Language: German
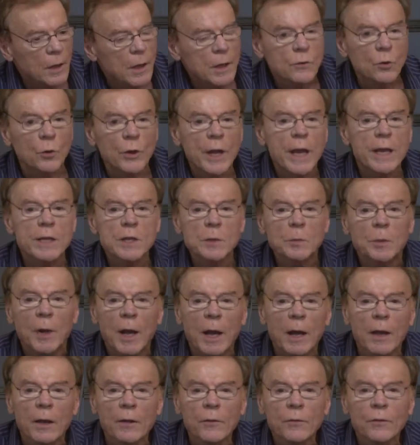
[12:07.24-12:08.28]
Zunächst
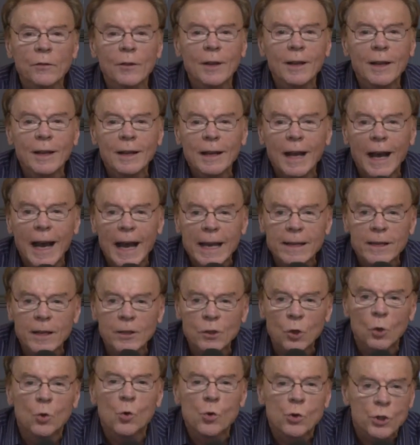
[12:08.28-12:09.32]
war es ein
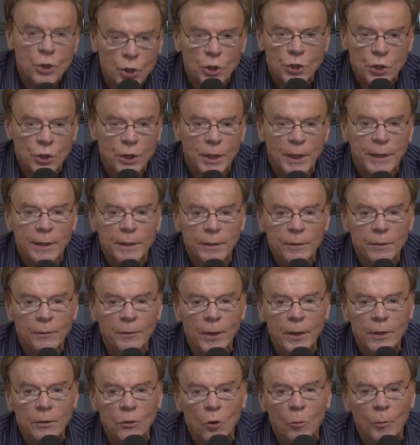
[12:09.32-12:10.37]
ideologischer Streit,
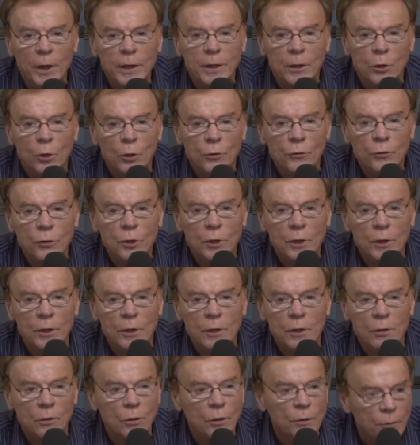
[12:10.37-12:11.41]
wenn ich nochmal rekonstruiere.
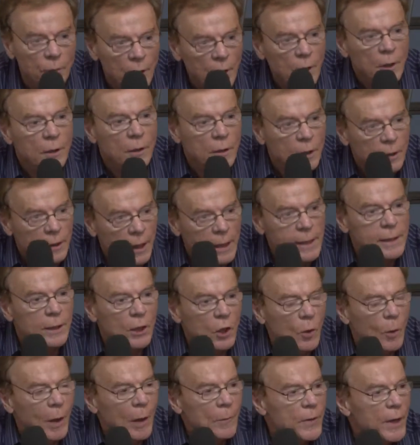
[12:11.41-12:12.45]
Und die
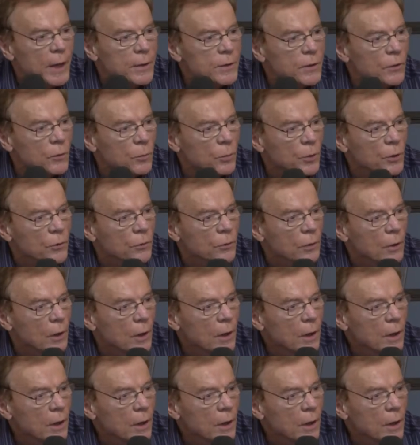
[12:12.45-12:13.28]
teilgenommen haben, werden es wissen.